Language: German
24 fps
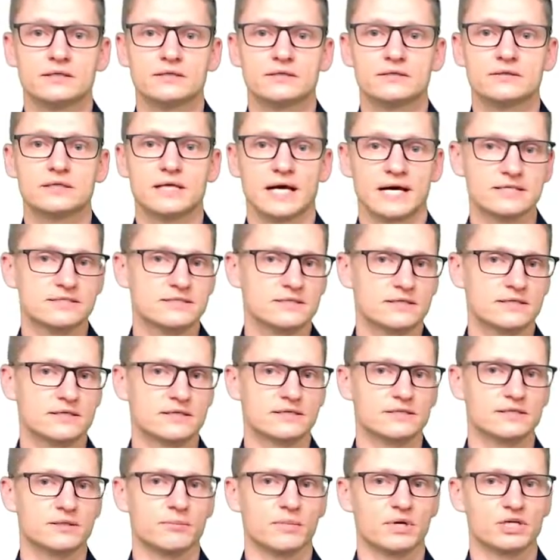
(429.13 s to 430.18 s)

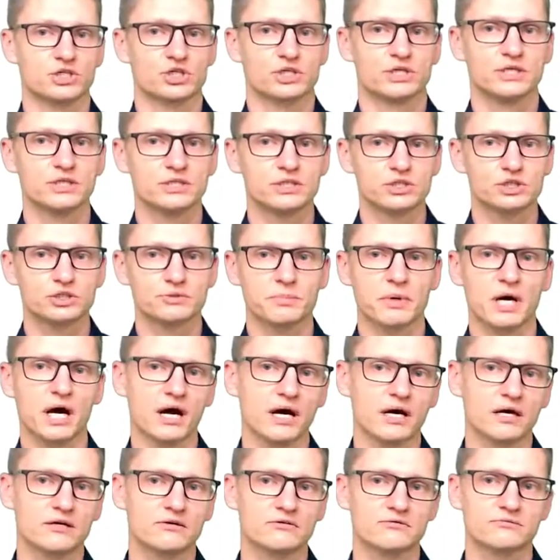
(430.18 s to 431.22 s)
Tatsächliche
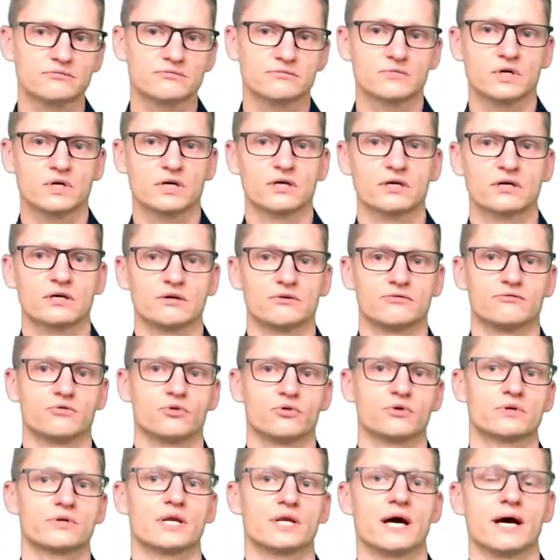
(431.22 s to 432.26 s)
Maschinensprachen äh,
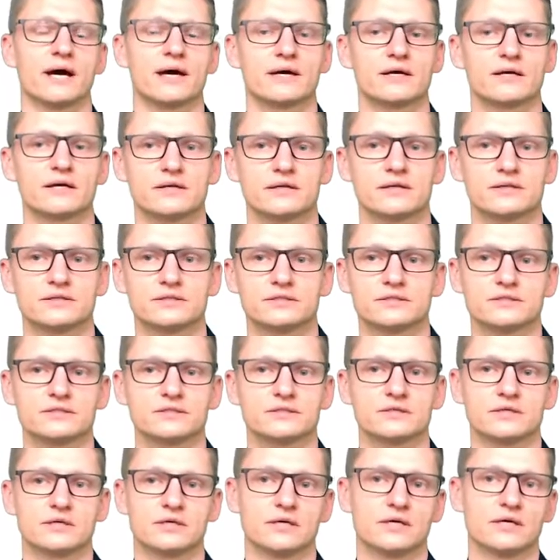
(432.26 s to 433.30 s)
wurden
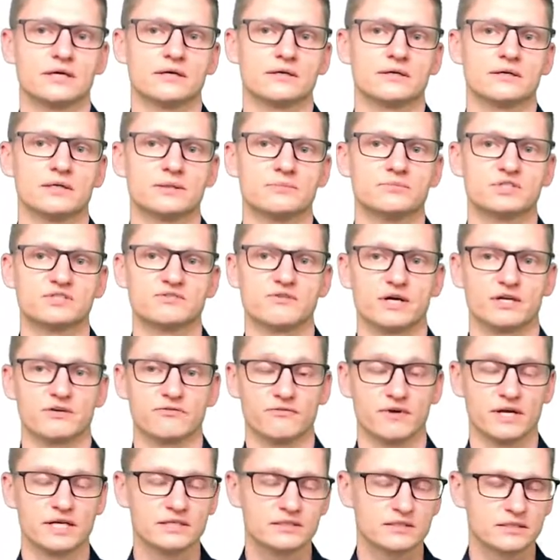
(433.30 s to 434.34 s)
eigentlich äh, im Zweiten
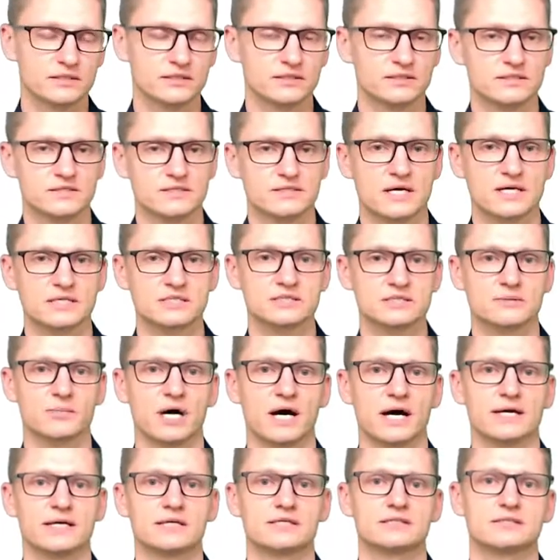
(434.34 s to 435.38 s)
Weltkrieg das erste Mal
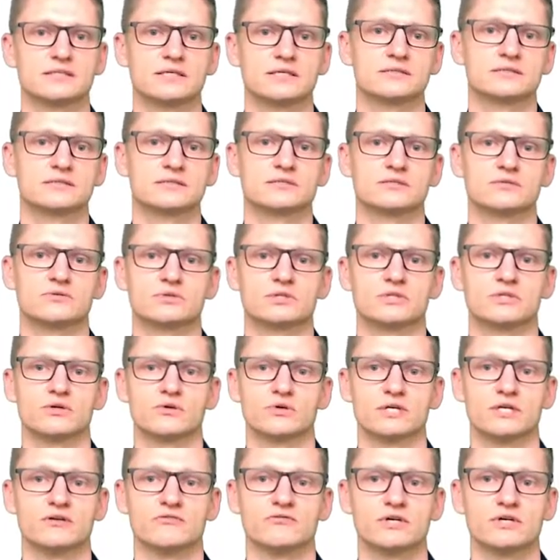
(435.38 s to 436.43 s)
eingesetzt und
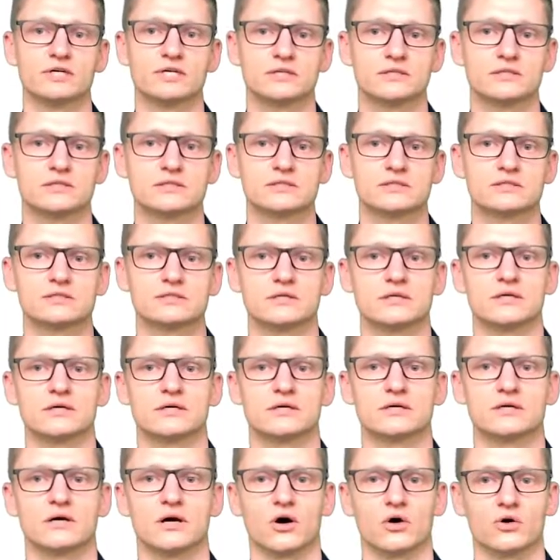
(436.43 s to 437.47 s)
dort entwickelt,
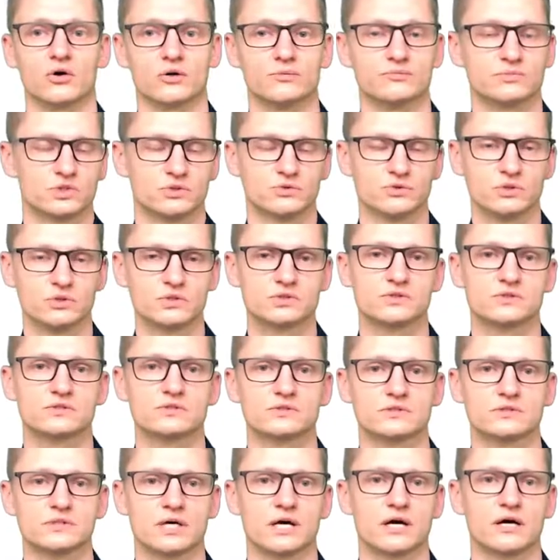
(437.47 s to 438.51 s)
äh, auch im Zuge
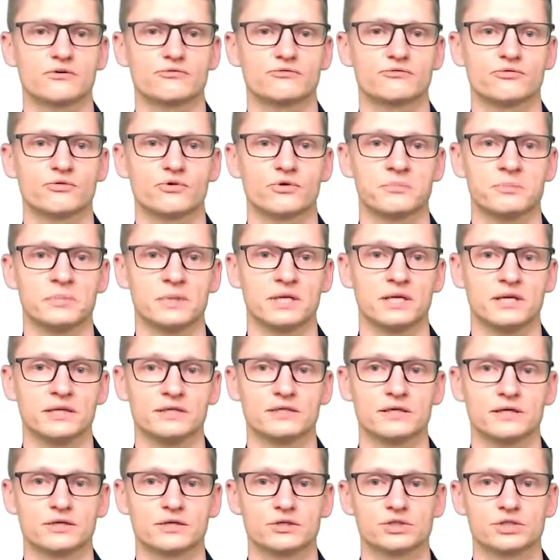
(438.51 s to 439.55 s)
sozusagen von
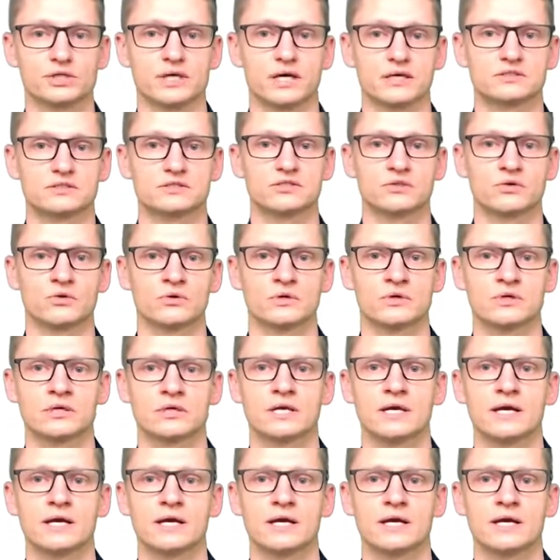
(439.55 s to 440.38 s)
militärischen Aktionen.